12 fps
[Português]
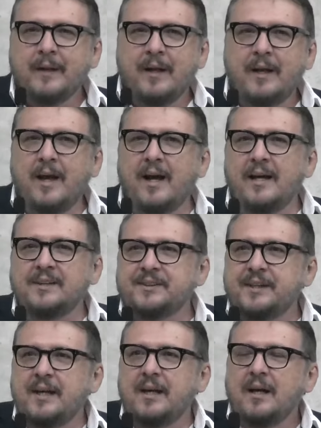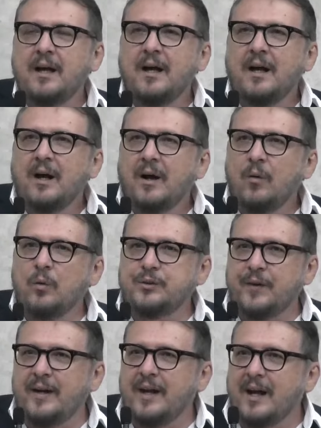E aí assim, os
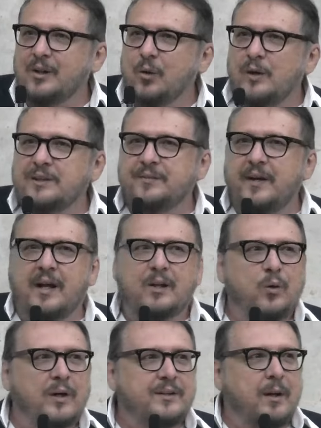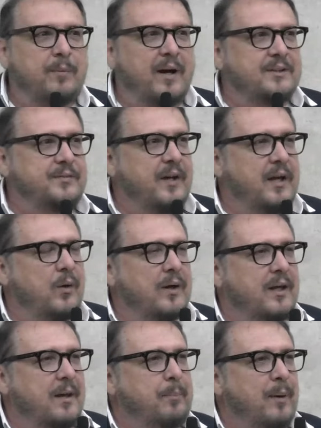vereadores e vereadoras da base vieram
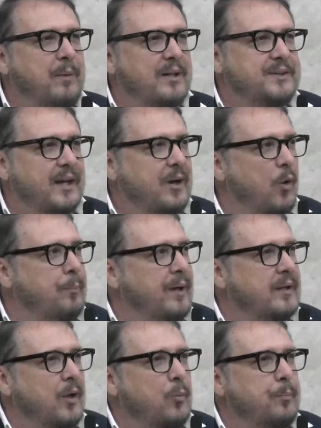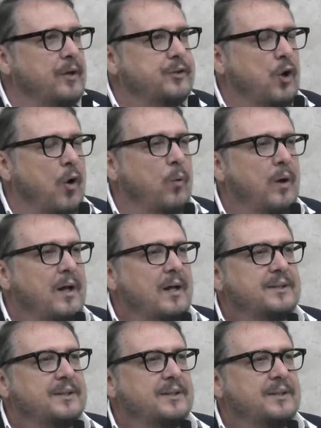aqui para massacrar o PT e o pessoal,